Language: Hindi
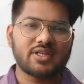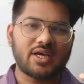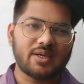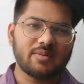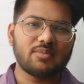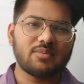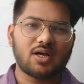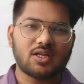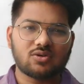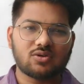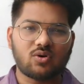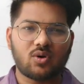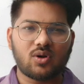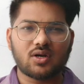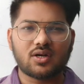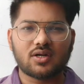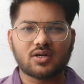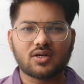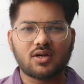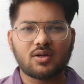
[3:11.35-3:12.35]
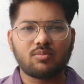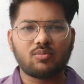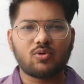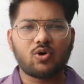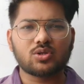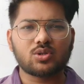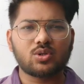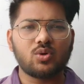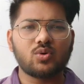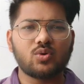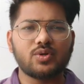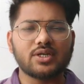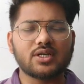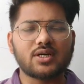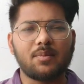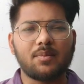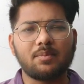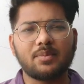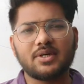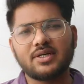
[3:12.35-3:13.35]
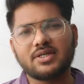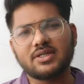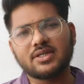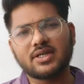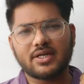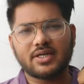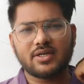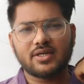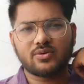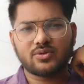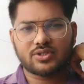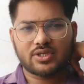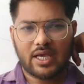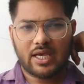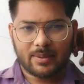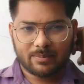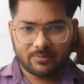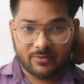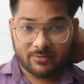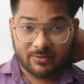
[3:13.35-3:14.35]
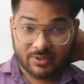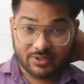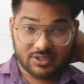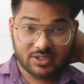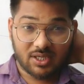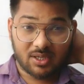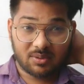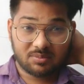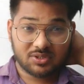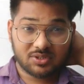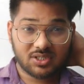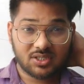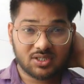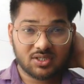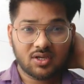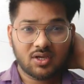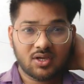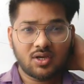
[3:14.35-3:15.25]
टाइम बाद कॉल करना बहुत लोगों ने कंप्लेंट करी कुछ ऐप फर्जी ऐप्स की